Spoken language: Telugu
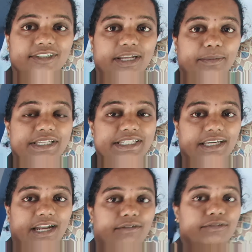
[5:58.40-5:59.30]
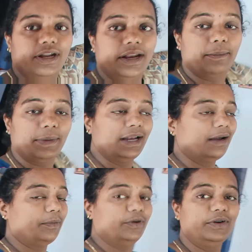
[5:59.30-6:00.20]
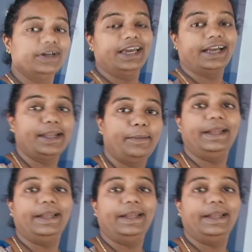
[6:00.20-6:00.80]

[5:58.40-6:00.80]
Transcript: సరే మంచి క్రాఫ్ ఉండే నా పెళ్ళి అప్పుడు ఇంకా నా